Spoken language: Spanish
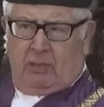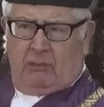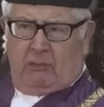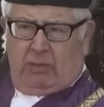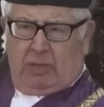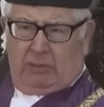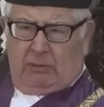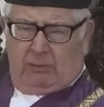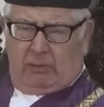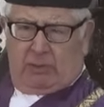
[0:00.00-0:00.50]

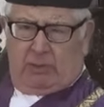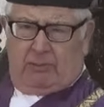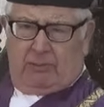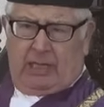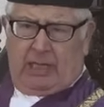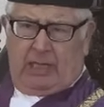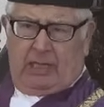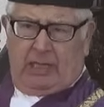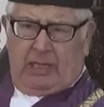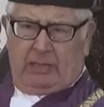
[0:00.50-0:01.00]
cuatro
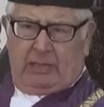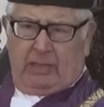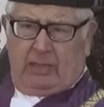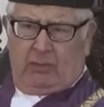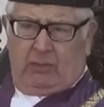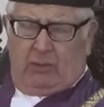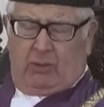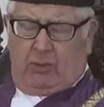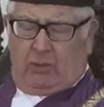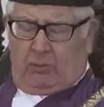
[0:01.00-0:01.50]
semanas de
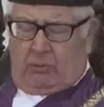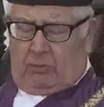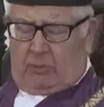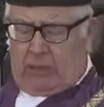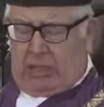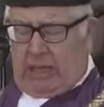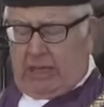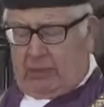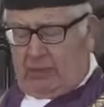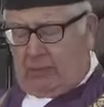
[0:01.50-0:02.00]
color
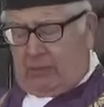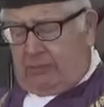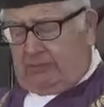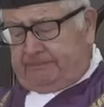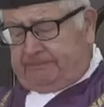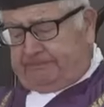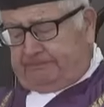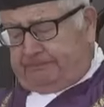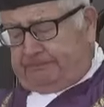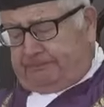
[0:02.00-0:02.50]
morado